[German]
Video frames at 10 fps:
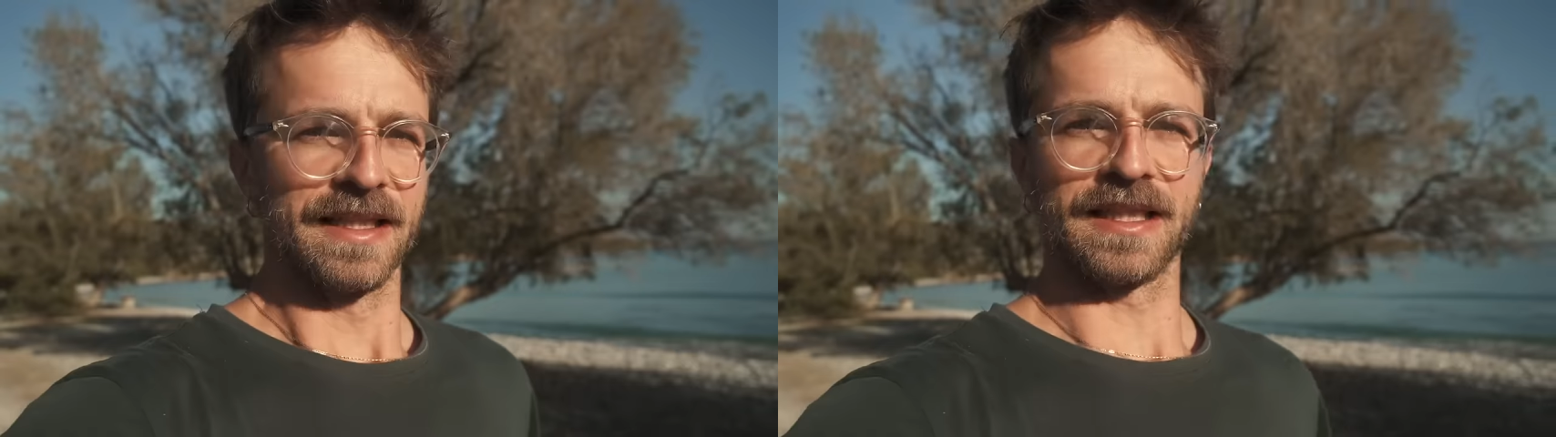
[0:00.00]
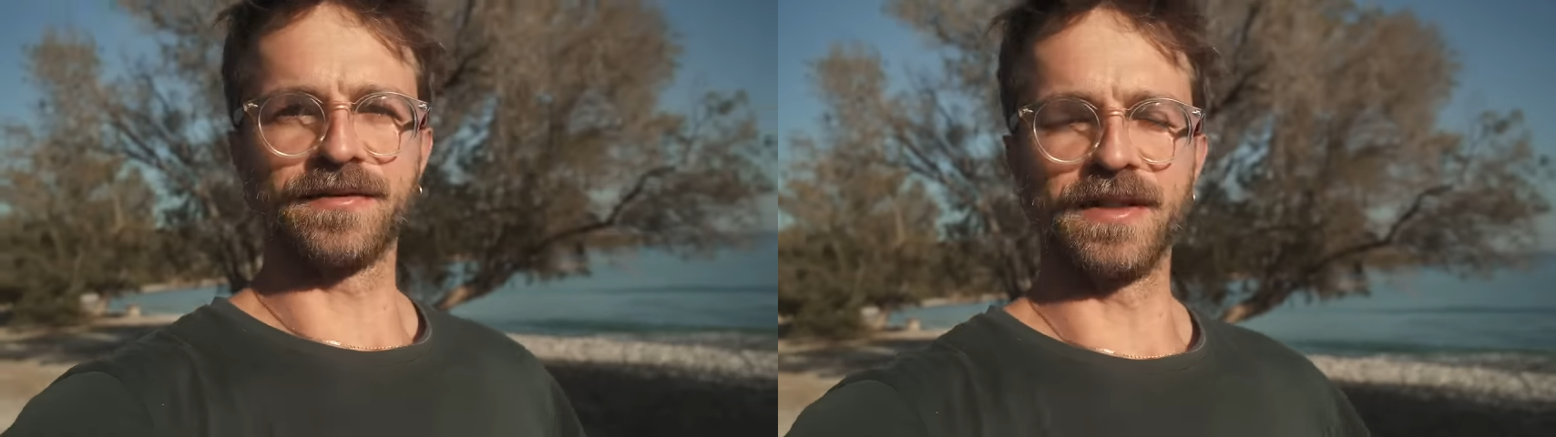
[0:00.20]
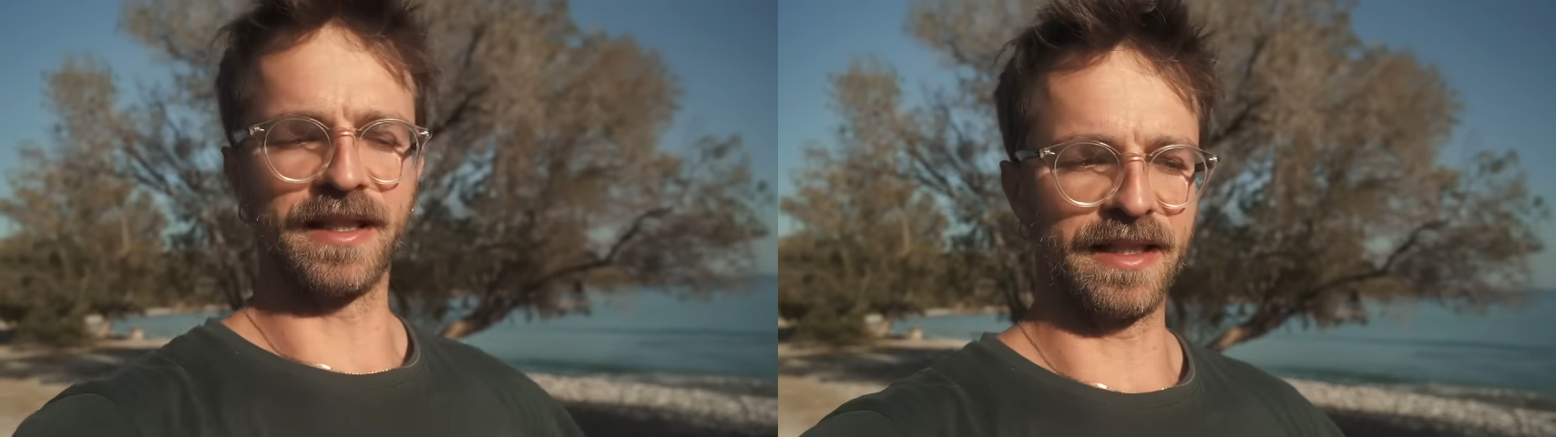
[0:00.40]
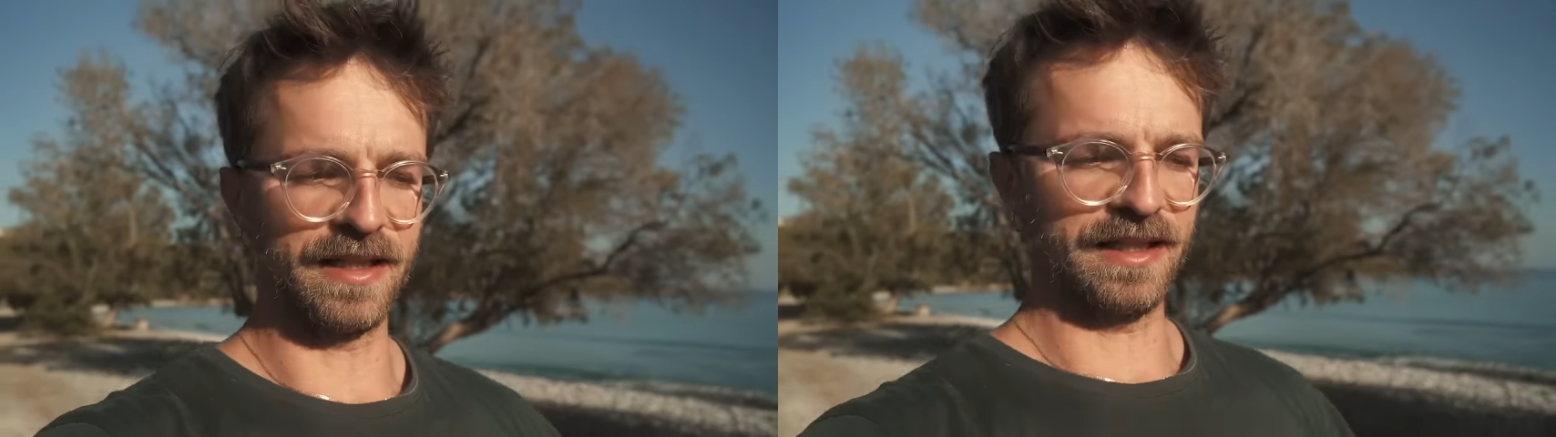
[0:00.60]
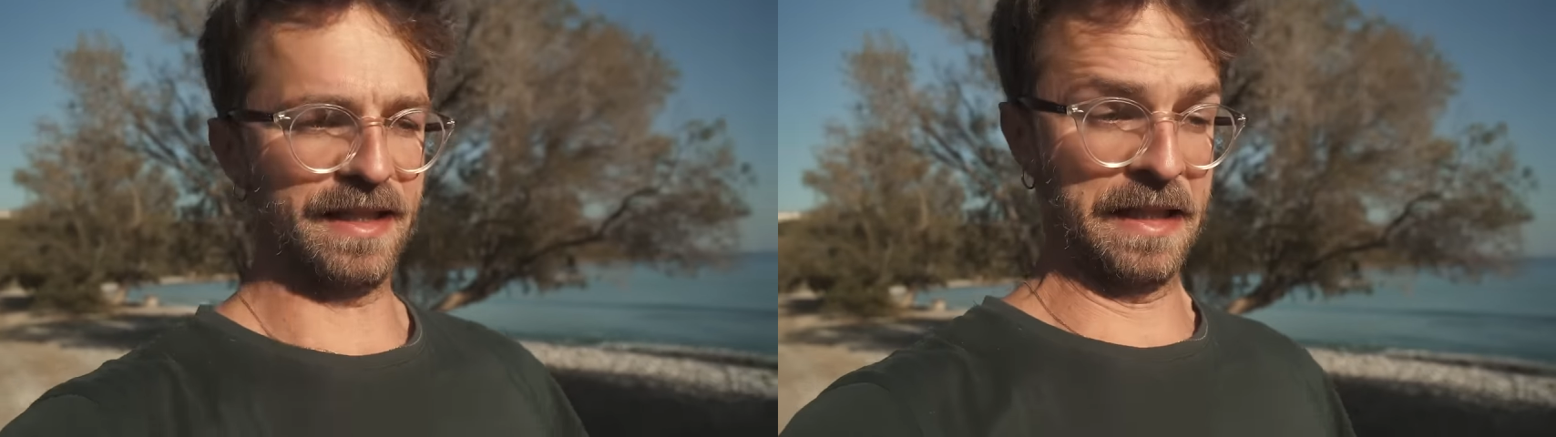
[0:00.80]
dass
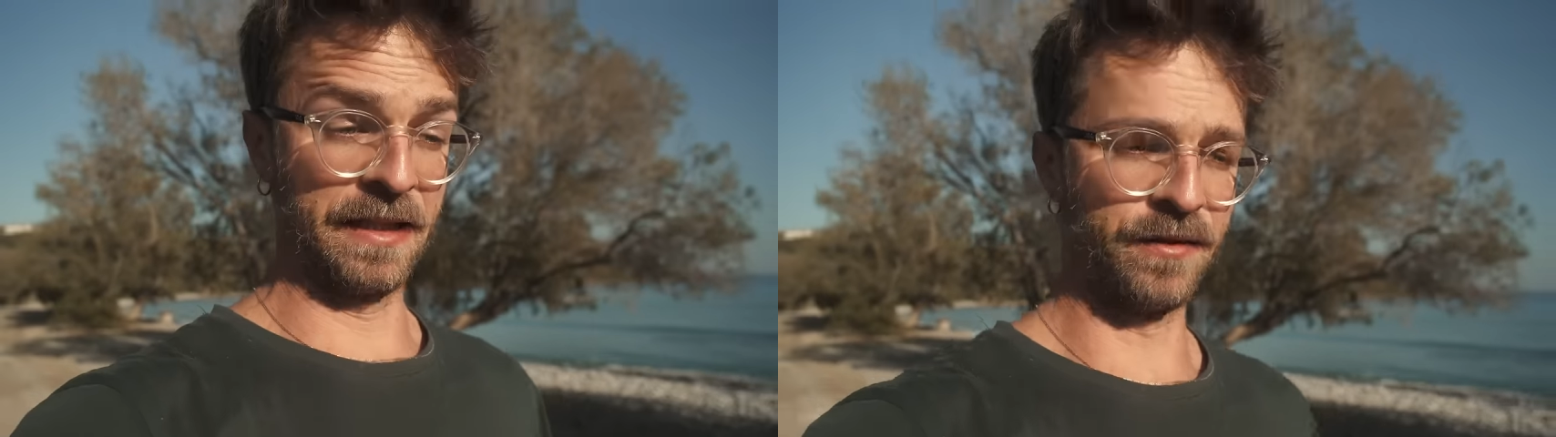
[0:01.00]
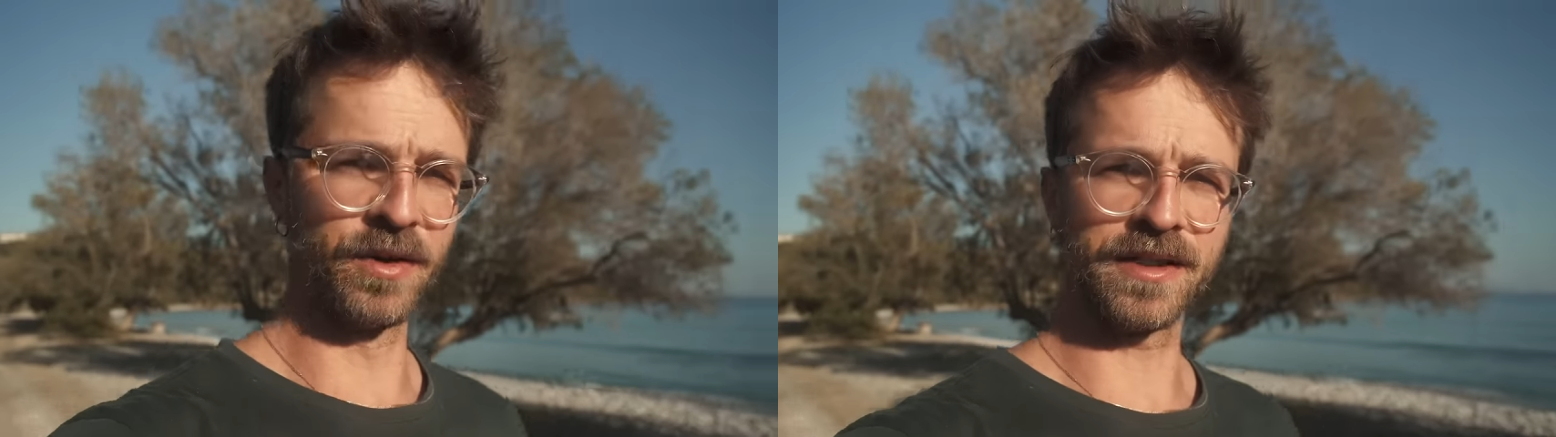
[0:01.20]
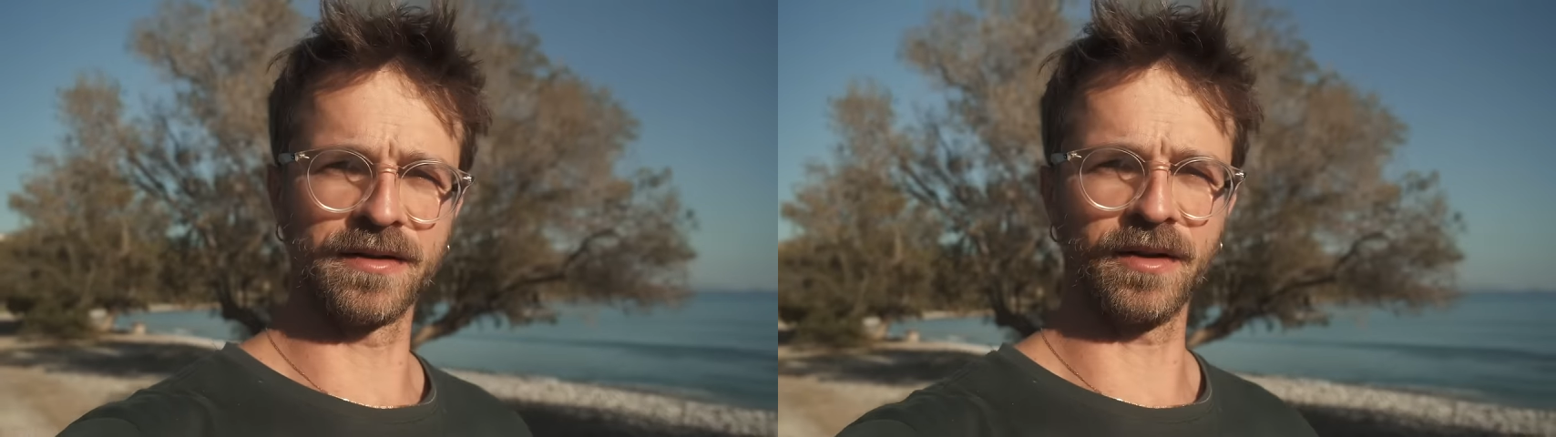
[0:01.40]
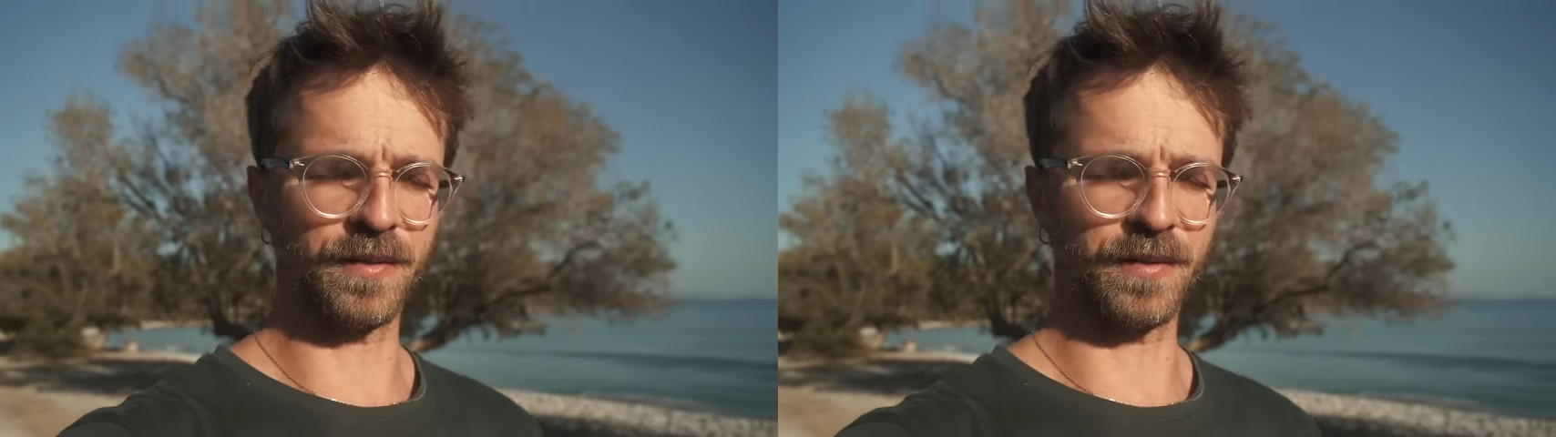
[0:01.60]
wir nicht wussten,